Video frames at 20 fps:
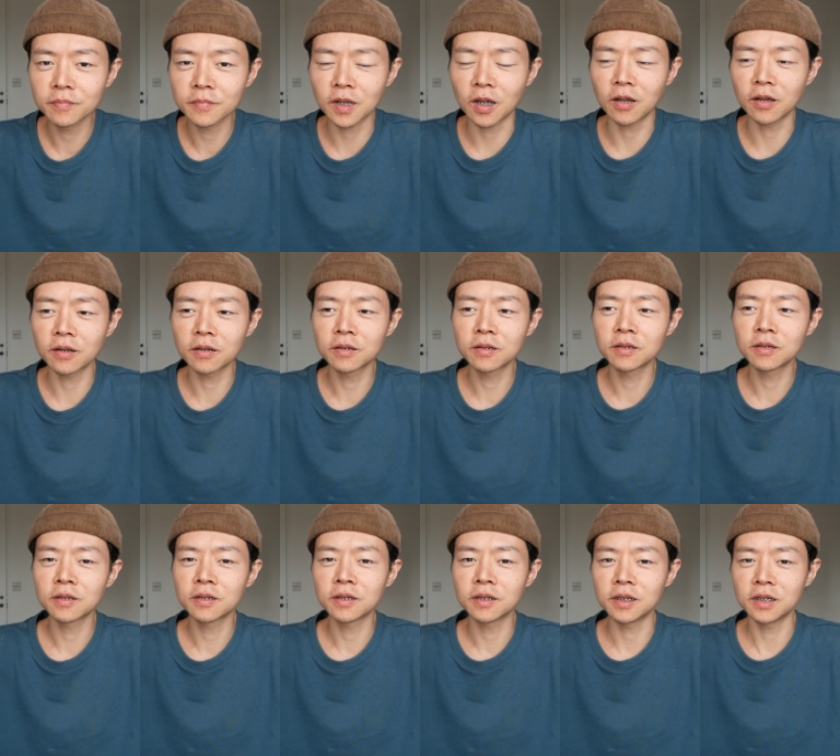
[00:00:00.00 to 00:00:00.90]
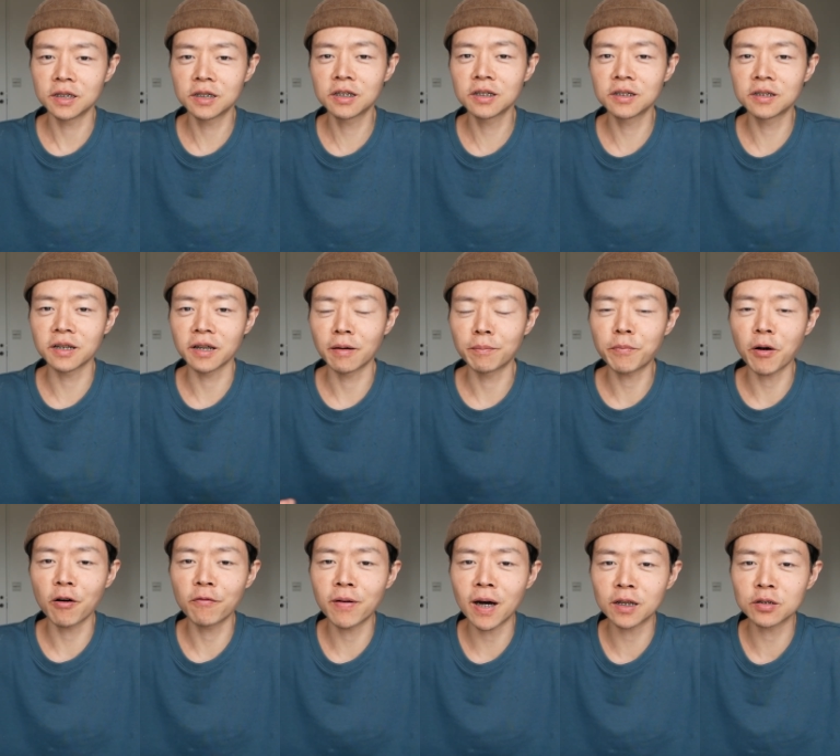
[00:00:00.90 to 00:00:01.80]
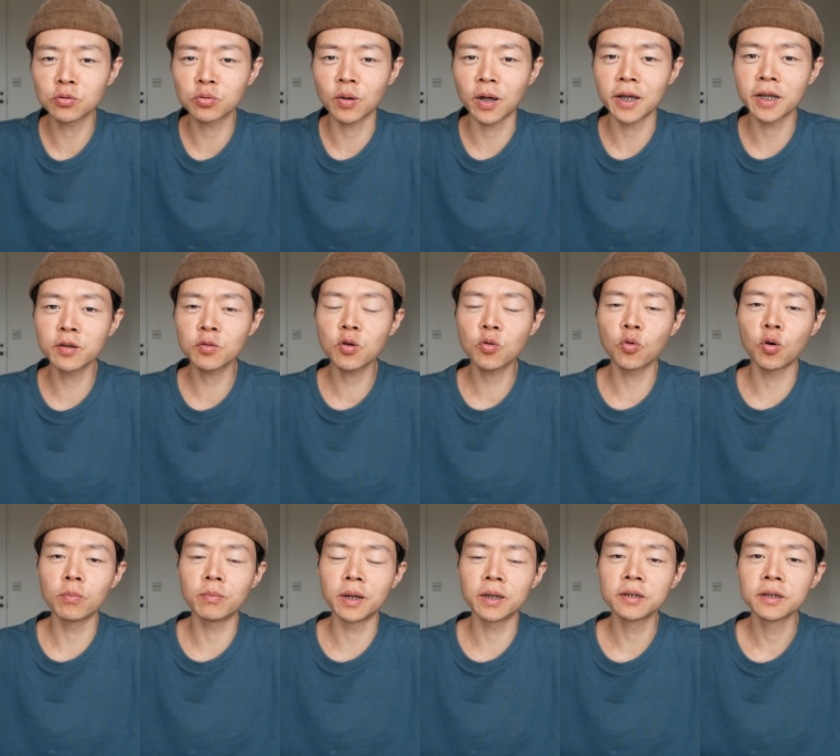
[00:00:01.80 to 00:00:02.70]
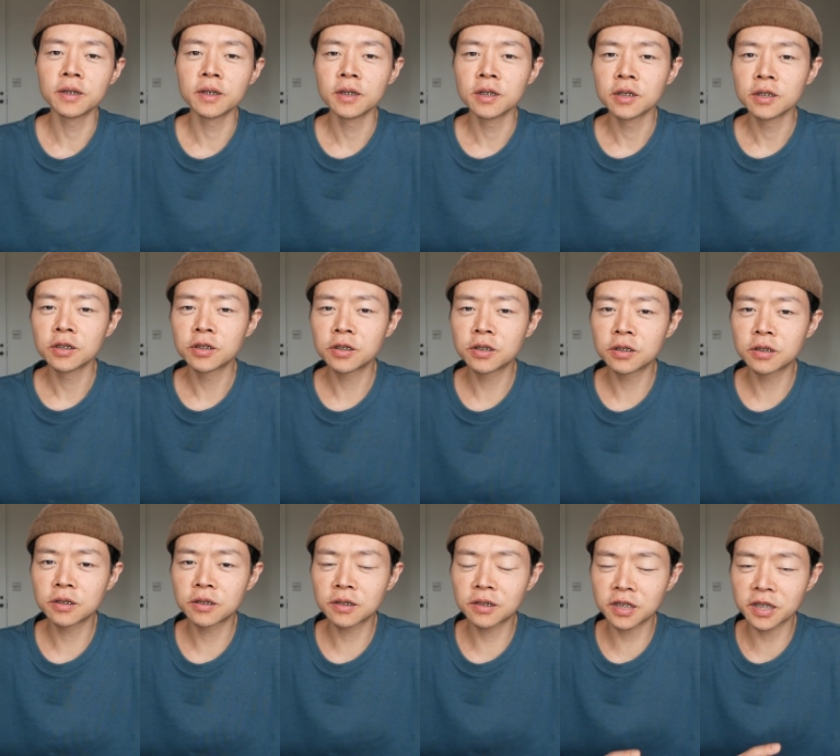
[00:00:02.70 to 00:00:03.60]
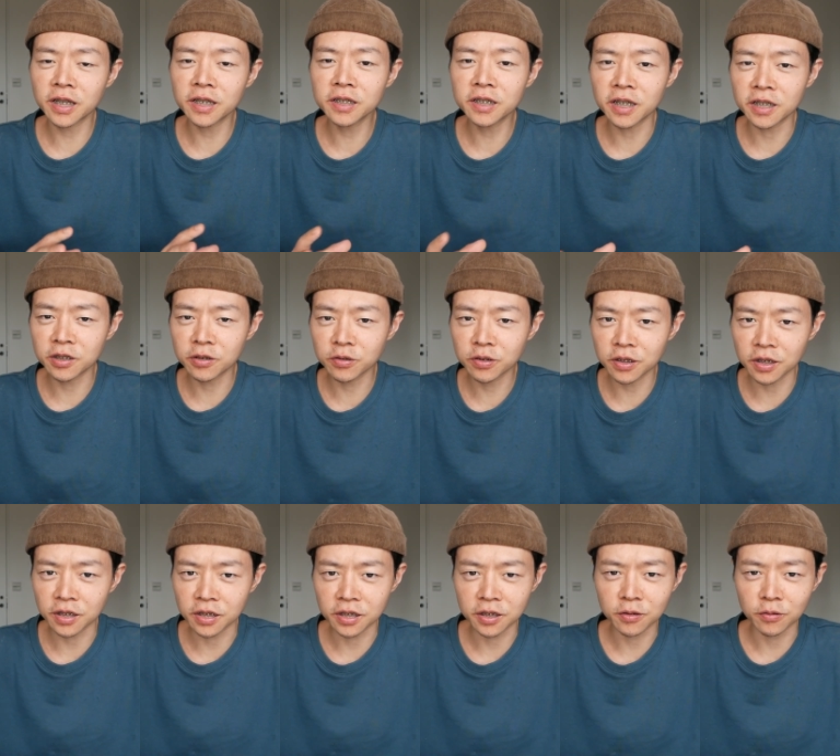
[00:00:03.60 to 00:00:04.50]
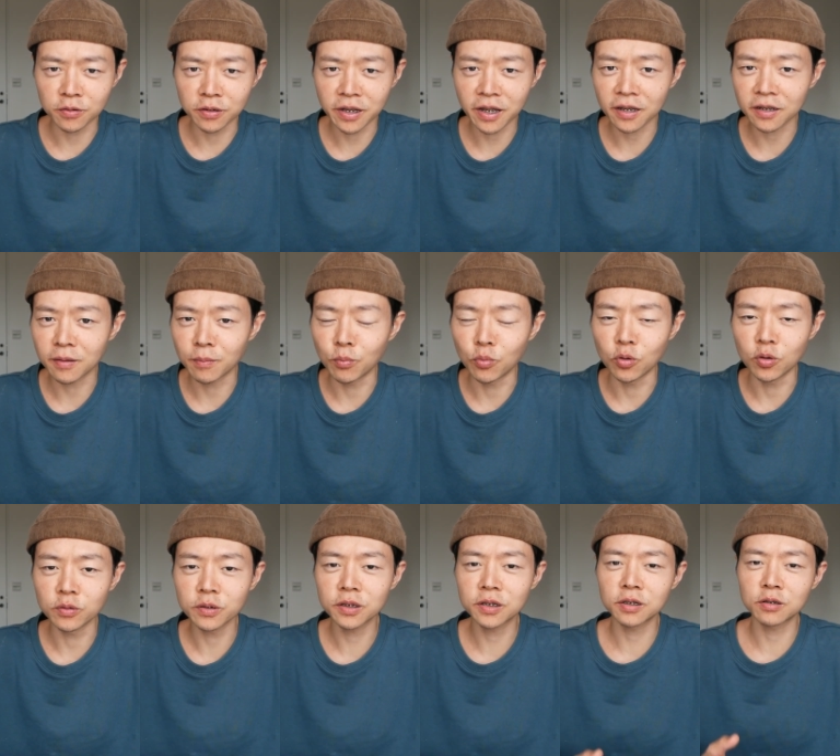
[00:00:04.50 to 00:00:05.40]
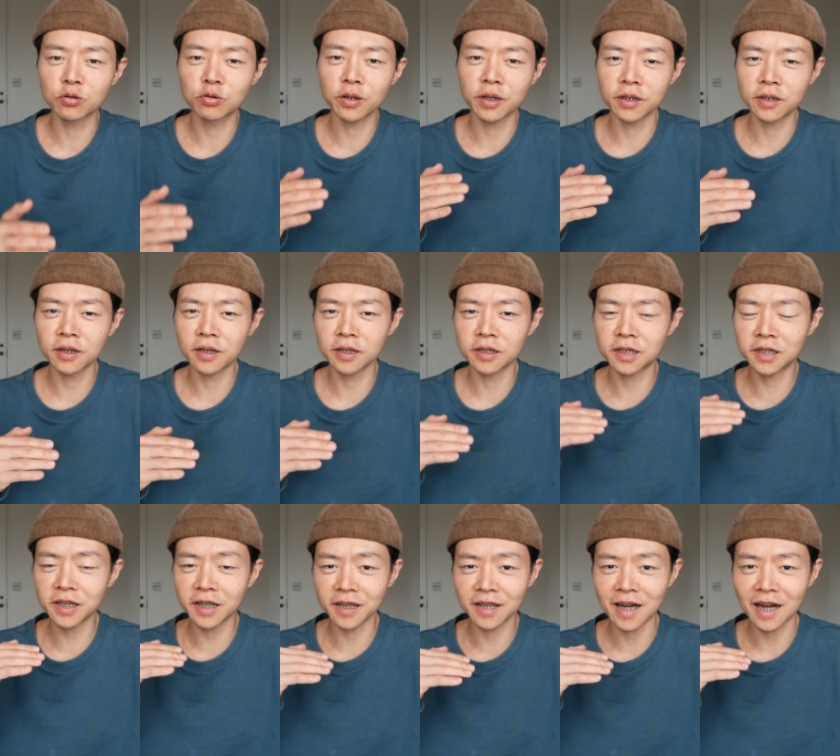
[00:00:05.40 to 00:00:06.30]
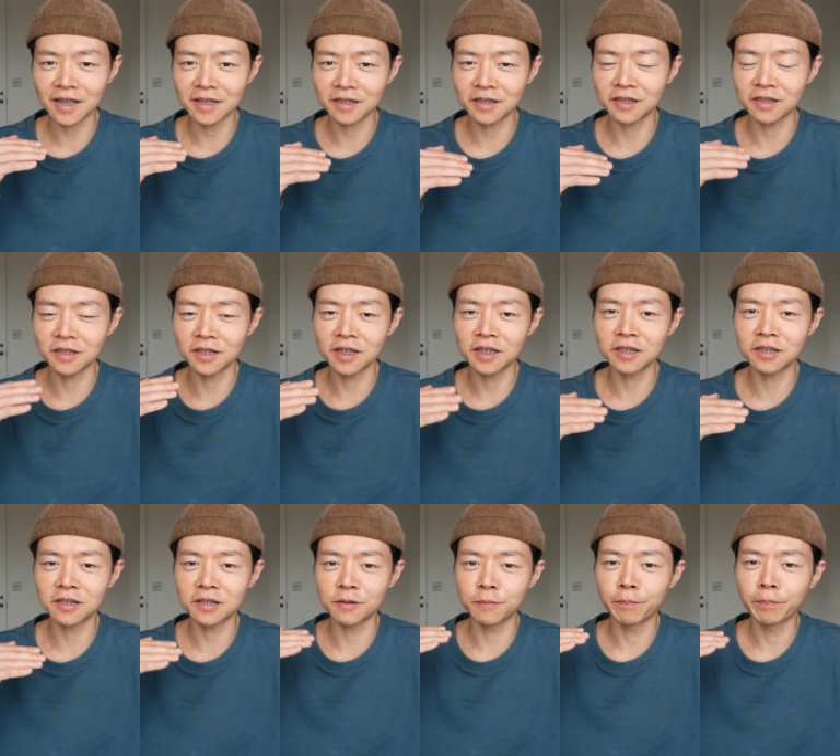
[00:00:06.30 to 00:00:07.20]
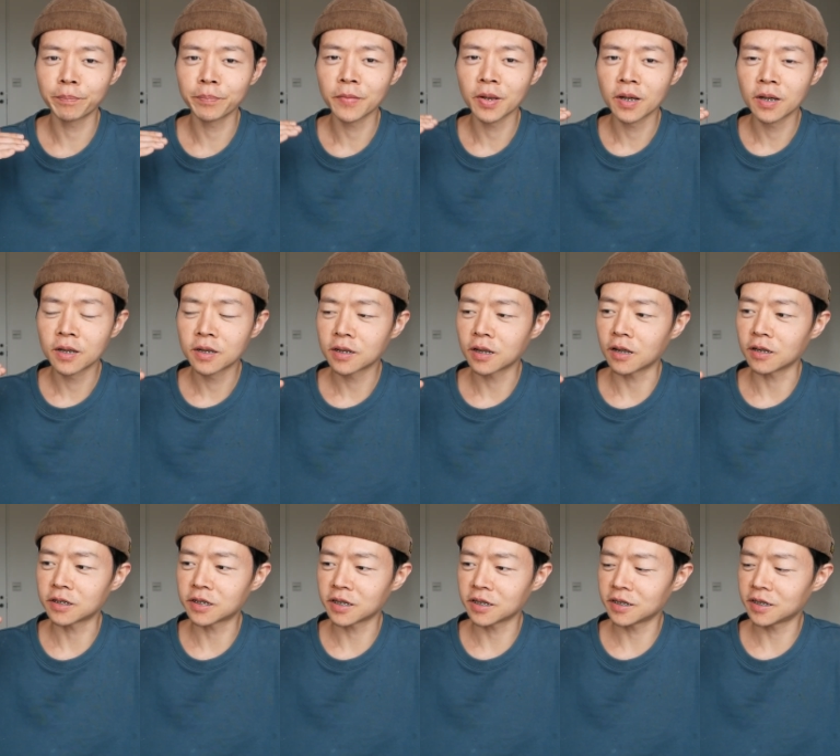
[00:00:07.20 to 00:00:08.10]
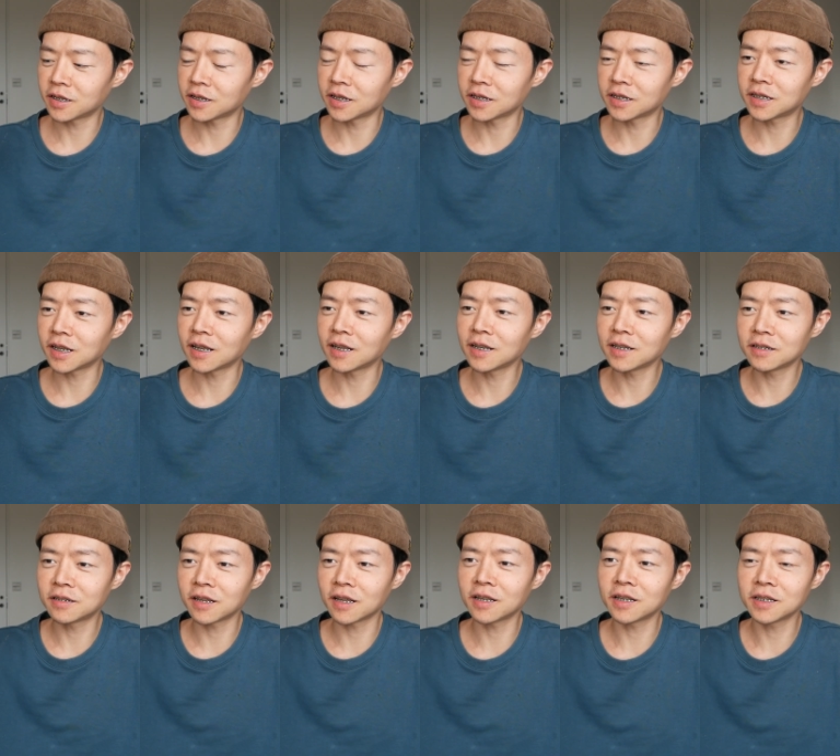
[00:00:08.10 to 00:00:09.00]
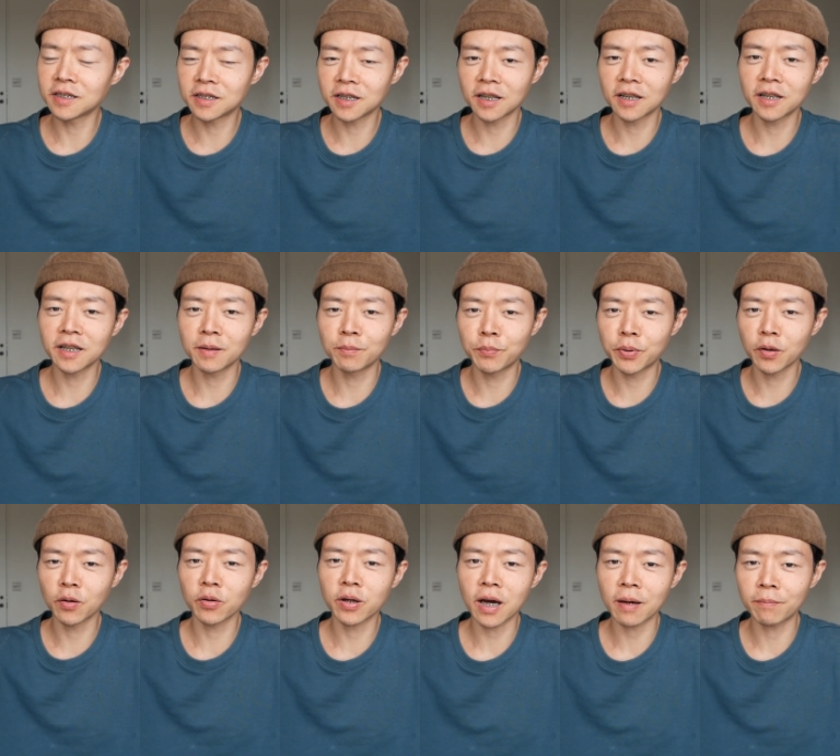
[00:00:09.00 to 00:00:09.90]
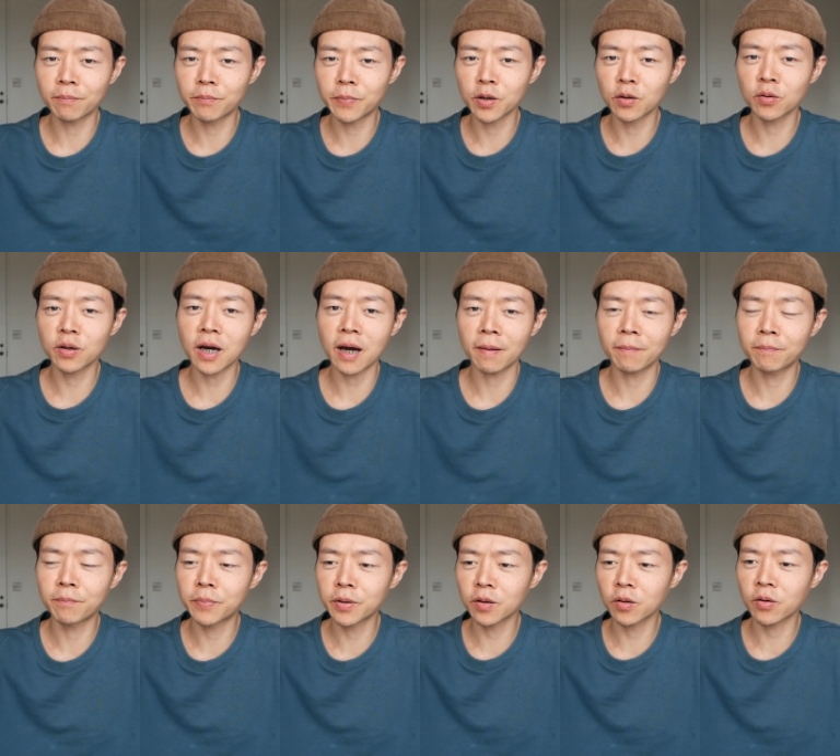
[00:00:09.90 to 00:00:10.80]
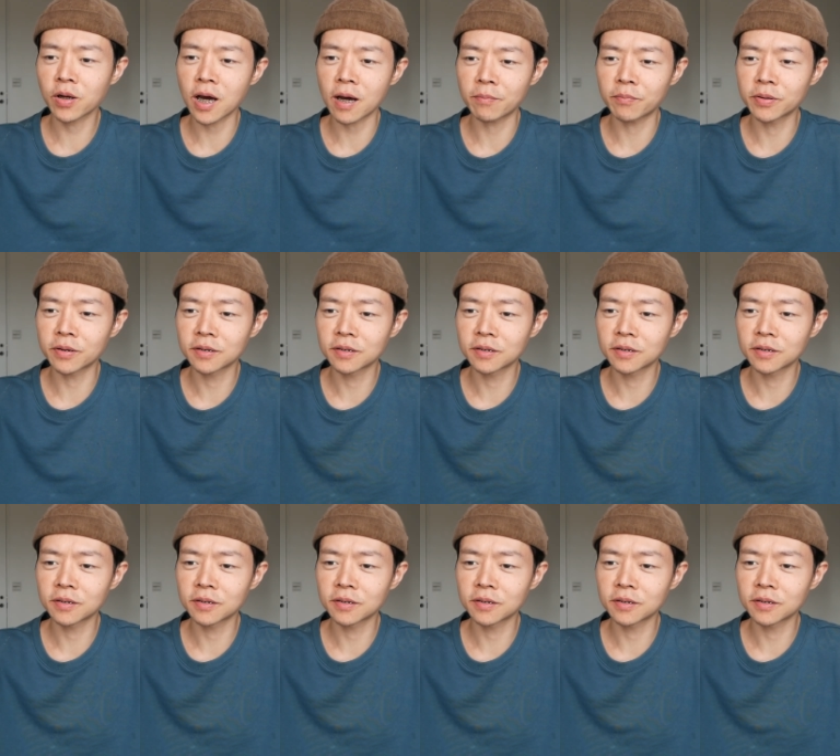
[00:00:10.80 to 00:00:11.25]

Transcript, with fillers: 啊，一次整个爆发出来，因为我们先前就是已经有那样的模式，所以那个戒坎子一直。哦，渐渐的建立、建立、建立，build up、build up、build up，